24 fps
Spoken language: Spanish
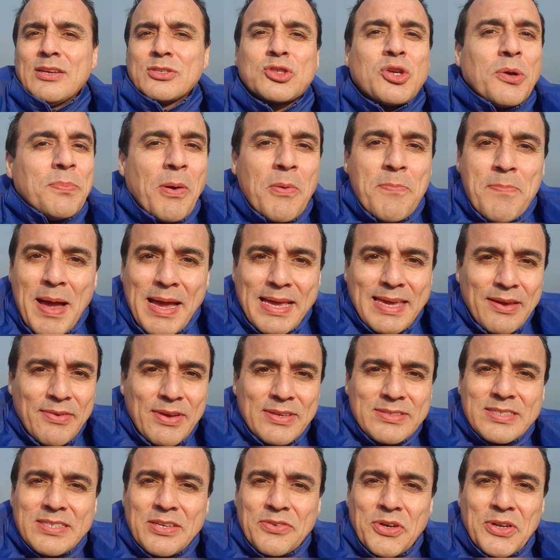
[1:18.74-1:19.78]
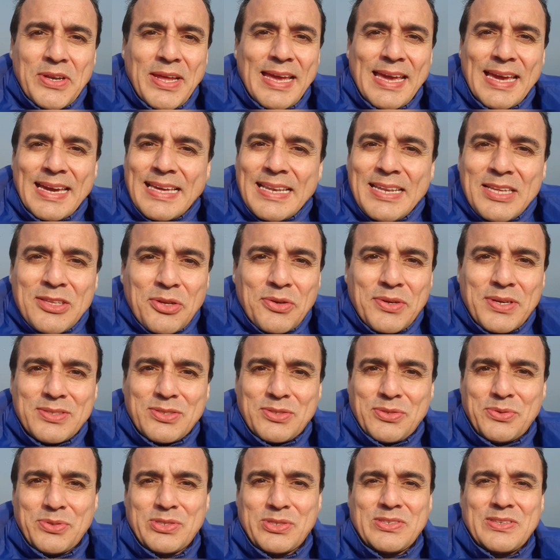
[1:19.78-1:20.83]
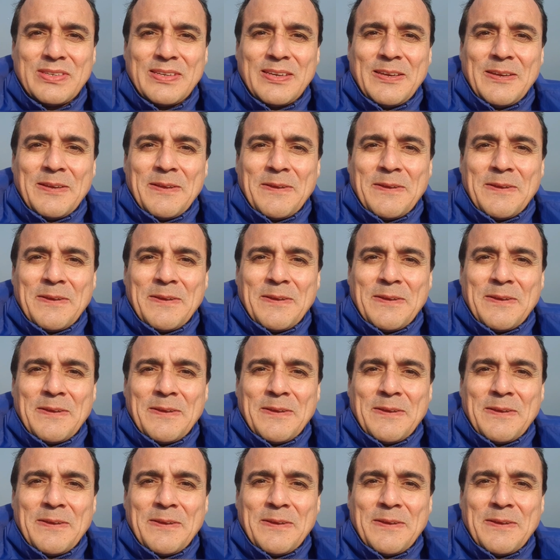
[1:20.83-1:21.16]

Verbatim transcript: somos más que vencedores en Cristo Jesús.